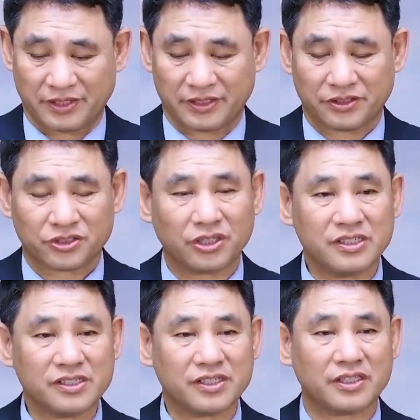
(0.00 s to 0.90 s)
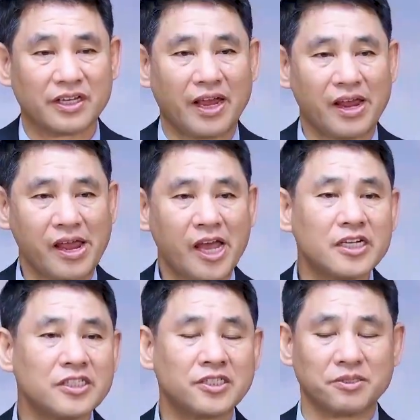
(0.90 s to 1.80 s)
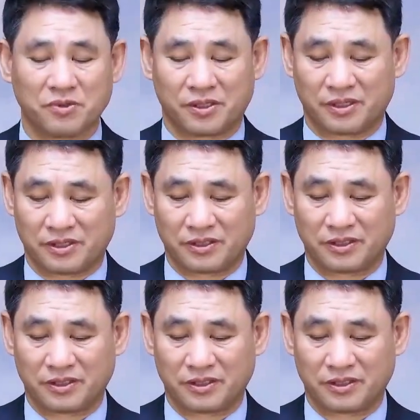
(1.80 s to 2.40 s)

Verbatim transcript: 성경의 핵심을